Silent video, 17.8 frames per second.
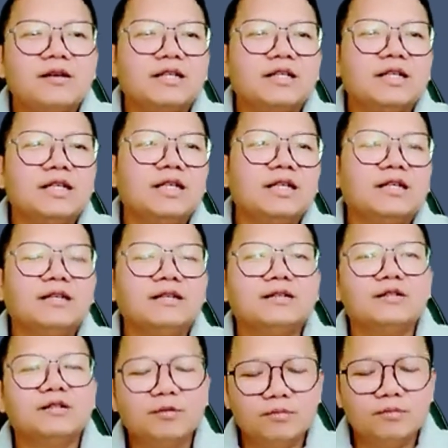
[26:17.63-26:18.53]
nìa đấy
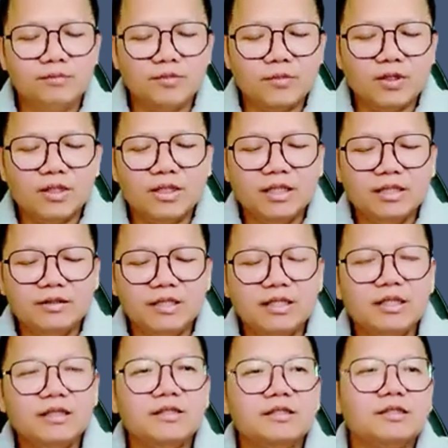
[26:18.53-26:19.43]
nhóm còn nơi
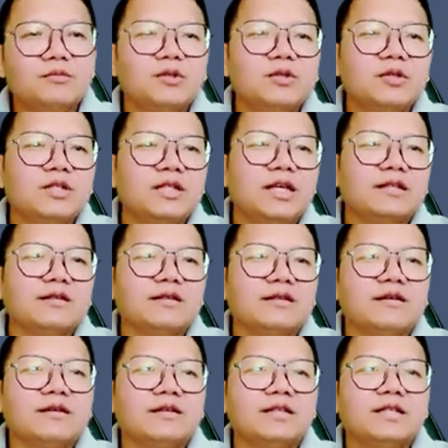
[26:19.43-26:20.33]
riêng cho mùi nè từng
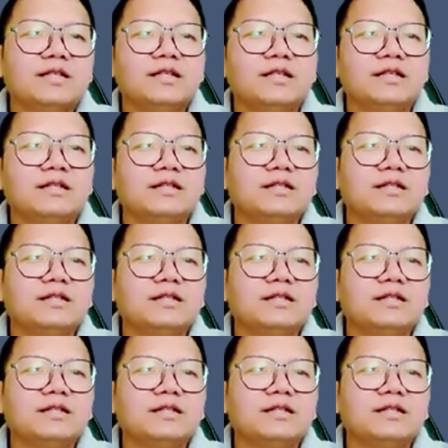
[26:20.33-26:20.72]
ọt nìa nâng